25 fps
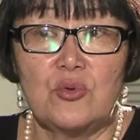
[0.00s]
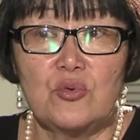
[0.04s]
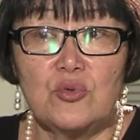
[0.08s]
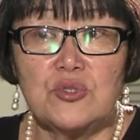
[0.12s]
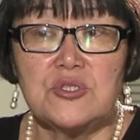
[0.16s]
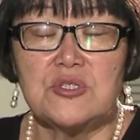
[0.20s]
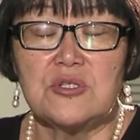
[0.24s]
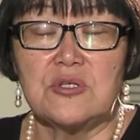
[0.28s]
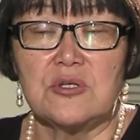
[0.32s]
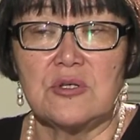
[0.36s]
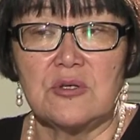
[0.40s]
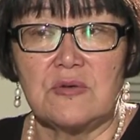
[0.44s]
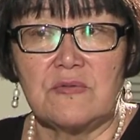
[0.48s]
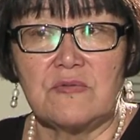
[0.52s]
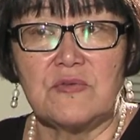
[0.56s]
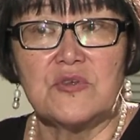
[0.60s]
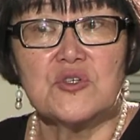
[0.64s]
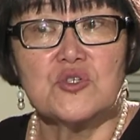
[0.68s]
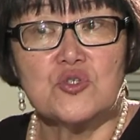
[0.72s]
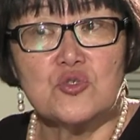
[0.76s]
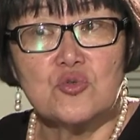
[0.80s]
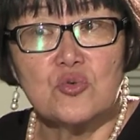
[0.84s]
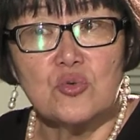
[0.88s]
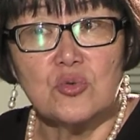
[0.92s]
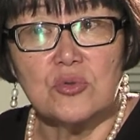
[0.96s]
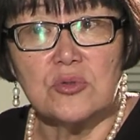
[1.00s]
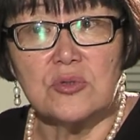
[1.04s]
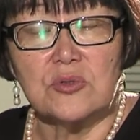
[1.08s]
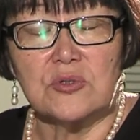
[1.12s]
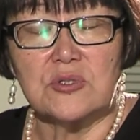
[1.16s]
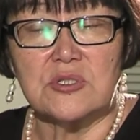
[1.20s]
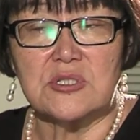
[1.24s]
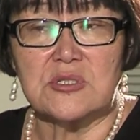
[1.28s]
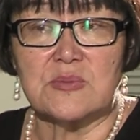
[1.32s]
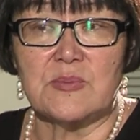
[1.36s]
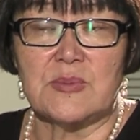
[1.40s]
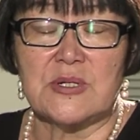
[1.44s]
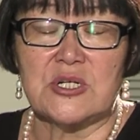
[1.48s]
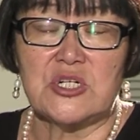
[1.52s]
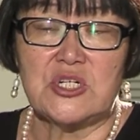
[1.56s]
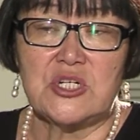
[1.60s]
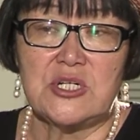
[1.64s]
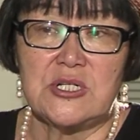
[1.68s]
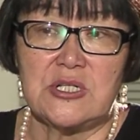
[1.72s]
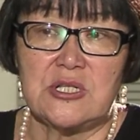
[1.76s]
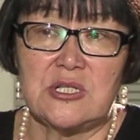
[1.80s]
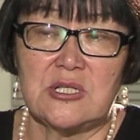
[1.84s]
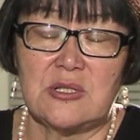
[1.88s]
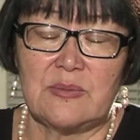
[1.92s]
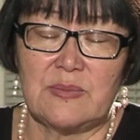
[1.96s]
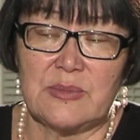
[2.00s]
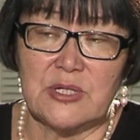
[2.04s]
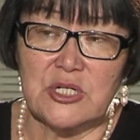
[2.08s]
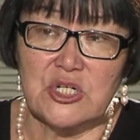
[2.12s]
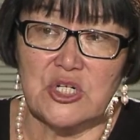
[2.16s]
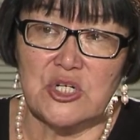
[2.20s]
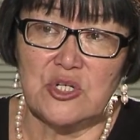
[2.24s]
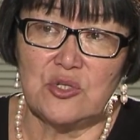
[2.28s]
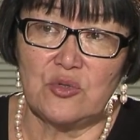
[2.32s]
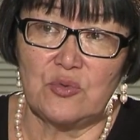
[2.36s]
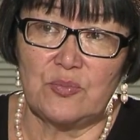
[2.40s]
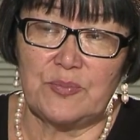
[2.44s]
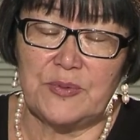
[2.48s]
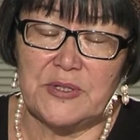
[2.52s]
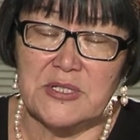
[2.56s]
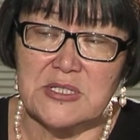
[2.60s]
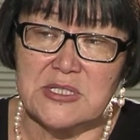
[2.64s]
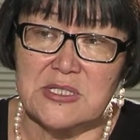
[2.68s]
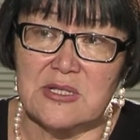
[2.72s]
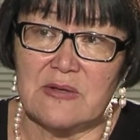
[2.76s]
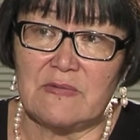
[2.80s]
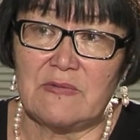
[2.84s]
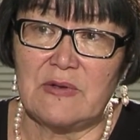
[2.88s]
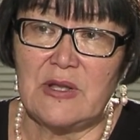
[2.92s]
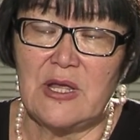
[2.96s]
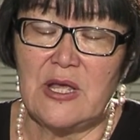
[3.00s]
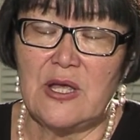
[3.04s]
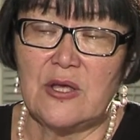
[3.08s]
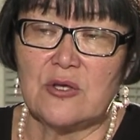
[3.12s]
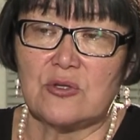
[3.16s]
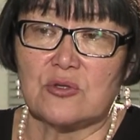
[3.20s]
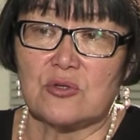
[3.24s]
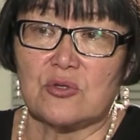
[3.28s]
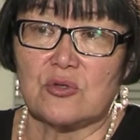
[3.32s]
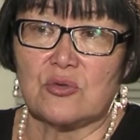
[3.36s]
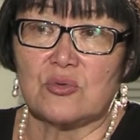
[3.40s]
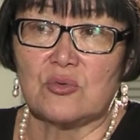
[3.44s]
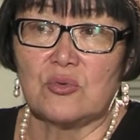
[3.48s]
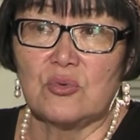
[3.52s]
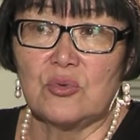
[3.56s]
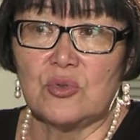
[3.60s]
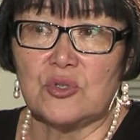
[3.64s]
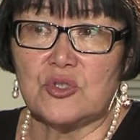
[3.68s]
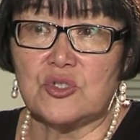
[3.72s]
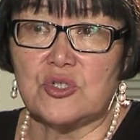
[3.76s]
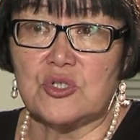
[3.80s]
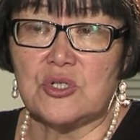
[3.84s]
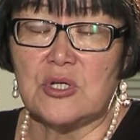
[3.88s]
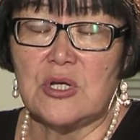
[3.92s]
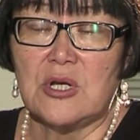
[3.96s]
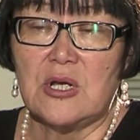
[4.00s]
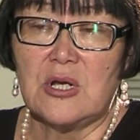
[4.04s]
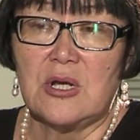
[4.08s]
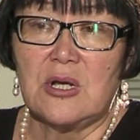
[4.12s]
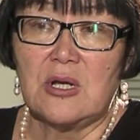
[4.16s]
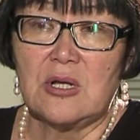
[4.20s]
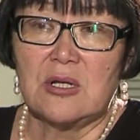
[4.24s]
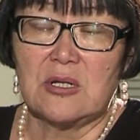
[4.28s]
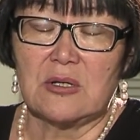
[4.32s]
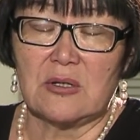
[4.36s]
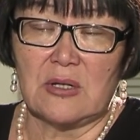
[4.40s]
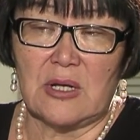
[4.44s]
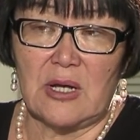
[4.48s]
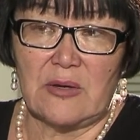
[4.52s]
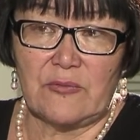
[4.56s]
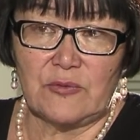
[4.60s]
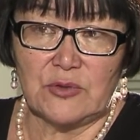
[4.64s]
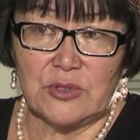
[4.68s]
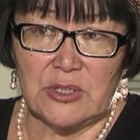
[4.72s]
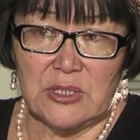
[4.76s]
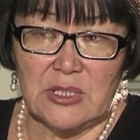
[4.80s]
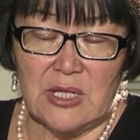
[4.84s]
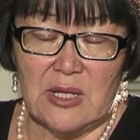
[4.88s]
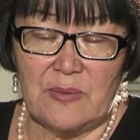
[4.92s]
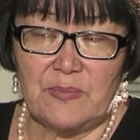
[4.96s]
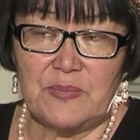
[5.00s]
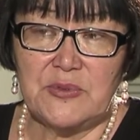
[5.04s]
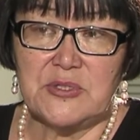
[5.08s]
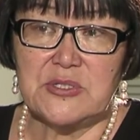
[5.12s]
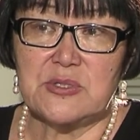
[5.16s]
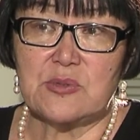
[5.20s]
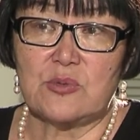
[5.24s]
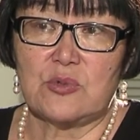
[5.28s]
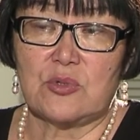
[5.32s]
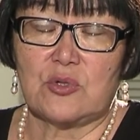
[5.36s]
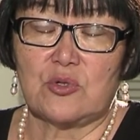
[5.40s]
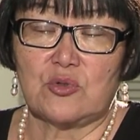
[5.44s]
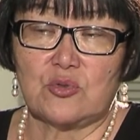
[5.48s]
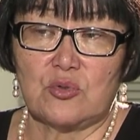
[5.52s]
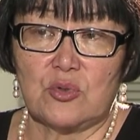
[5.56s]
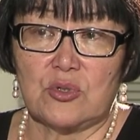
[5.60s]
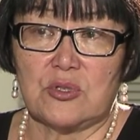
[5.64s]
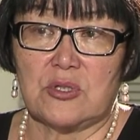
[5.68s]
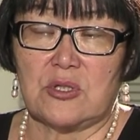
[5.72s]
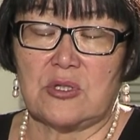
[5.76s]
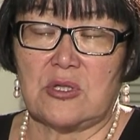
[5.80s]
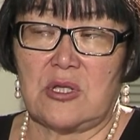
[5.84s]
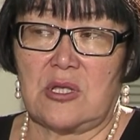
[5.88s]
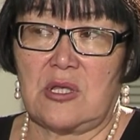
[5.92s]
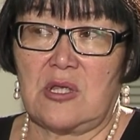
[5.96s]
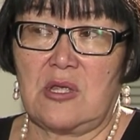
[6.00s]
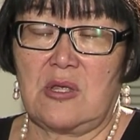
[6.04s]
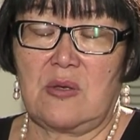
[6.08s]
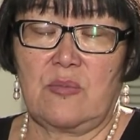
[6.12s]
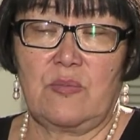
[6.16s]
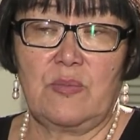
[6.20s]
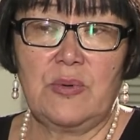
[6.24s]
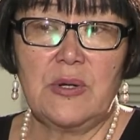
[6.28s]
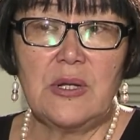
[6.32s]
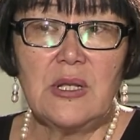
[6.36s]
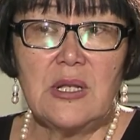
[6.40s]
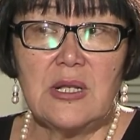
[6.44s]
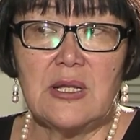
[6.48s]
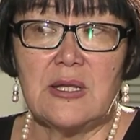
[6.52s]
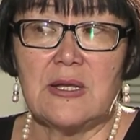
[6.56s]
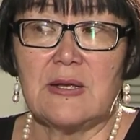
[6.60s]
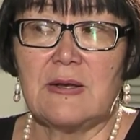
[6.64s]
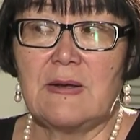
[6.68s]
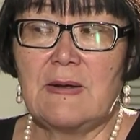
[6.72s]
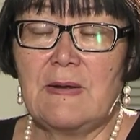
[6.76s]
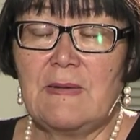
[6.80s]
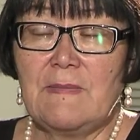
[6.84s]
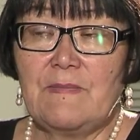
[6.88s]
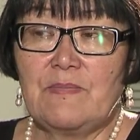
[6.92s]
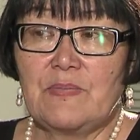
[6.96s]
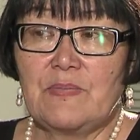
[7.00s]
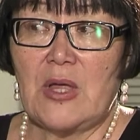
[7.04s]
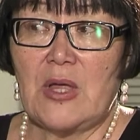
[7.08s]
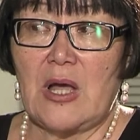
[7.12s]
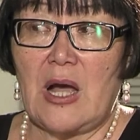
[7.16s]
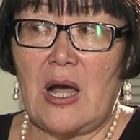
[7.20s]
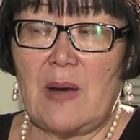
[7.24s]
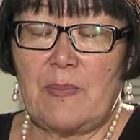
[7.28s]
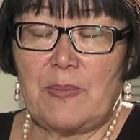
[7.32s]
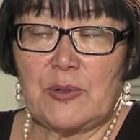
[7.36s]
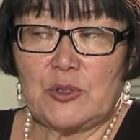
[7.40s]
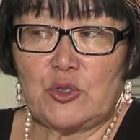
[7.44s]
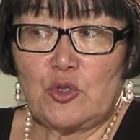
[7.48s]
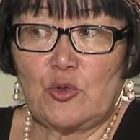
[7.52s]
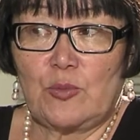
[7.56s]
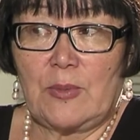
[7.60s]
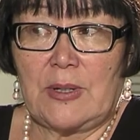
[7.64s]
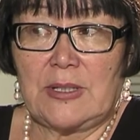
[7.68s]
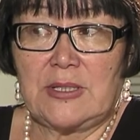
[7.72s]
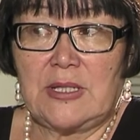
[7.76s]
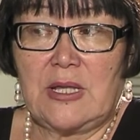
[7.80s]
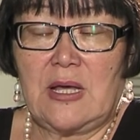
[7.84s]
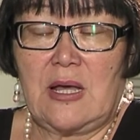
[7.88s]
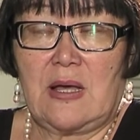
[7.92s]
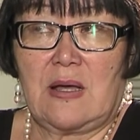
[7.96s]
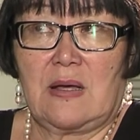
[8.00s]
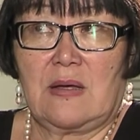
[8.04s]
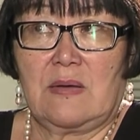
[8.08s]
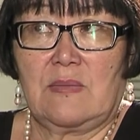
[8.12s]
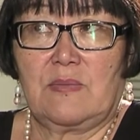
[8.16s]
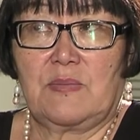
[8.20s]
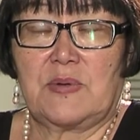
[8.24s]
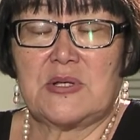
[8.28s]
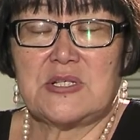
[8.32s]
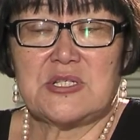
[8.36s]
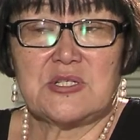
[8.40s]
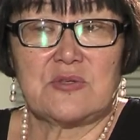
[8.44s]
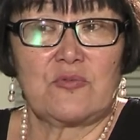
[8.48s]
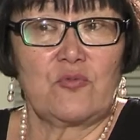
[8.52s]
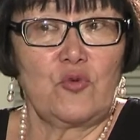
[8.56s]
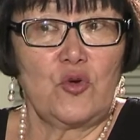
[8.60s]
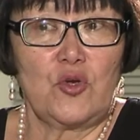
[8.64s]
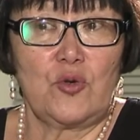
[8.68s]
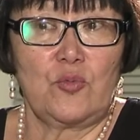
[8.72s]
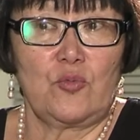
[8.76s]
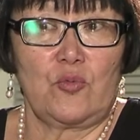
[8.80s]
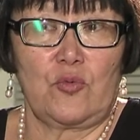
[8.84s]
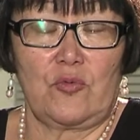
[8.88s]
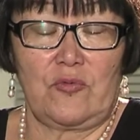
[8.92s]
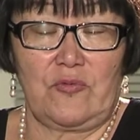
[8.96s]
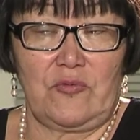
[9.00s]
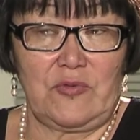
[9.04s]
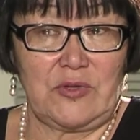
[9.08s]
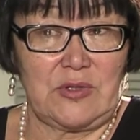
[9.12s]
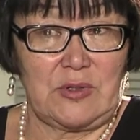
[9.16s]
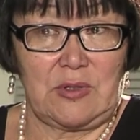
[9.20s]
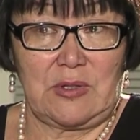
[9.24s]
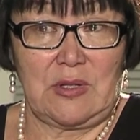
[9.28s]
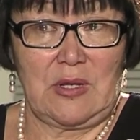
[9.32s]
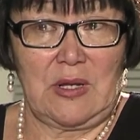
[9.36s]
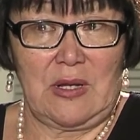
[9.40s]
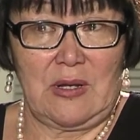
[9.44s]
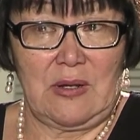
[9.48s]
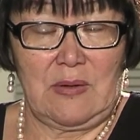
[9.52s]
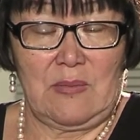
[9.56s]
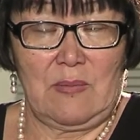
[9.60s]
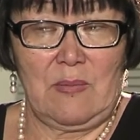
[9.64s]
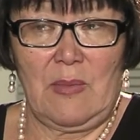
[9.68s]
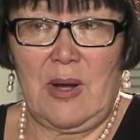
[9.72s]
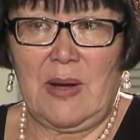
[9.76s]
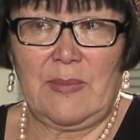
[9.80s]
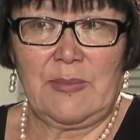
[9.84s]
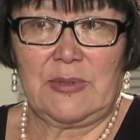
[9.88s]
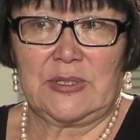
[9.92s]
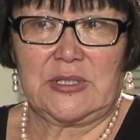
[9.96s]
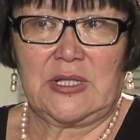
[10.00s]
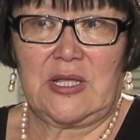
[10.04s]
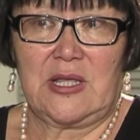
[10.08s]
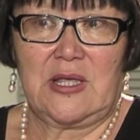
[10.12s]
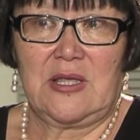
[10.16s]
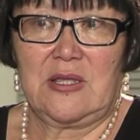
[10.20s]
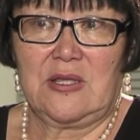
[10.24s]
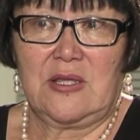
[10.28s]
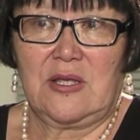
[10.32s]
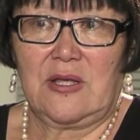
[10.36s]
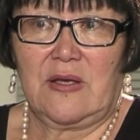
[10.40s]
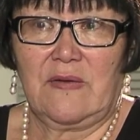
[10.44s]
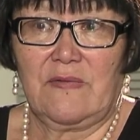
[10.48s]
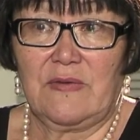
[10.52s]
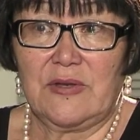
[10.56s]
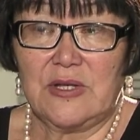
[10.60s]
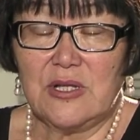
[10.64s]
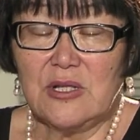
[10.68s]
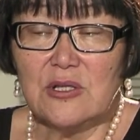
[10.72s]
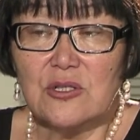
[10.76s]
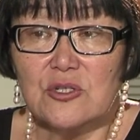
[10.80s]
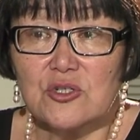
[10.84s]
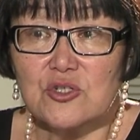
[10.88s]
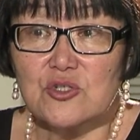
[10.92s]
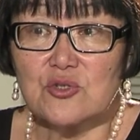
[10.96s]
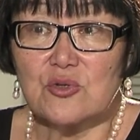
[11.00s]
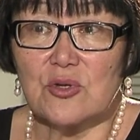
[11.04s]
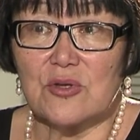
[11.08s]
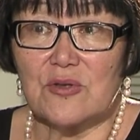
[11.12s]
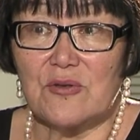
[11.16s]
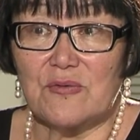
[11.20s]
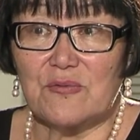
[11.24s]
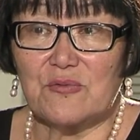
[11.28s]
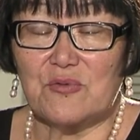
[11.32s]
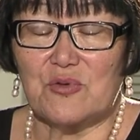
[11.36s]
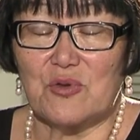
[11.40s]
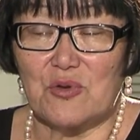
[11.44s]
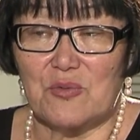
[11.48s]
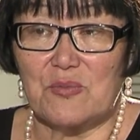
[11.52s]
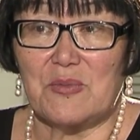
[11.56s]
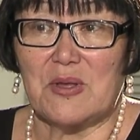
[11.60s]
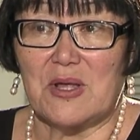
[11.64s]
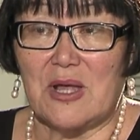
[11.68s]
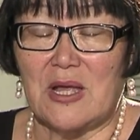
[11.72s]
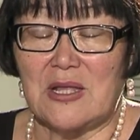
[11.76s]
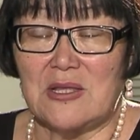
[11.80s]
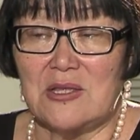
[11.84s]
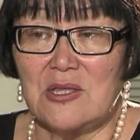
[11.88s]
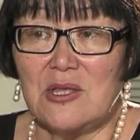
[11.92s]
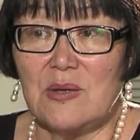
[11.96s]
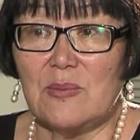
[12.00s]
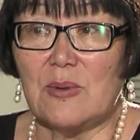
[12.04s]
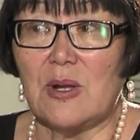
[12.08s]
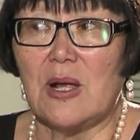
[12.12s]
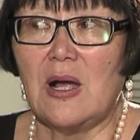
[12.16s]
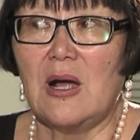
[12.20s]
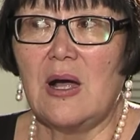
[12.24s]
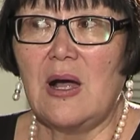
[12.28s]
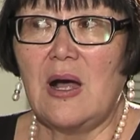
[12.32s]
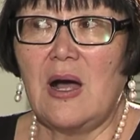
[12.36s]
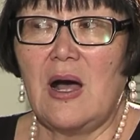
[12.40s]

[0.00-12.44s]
люди везут с машины на машину, переставляют ночь, как вот она описывает, кто это такие были, а потом она по-своему, ведь мама-то ей не говорила, что они в тюрьме, они не...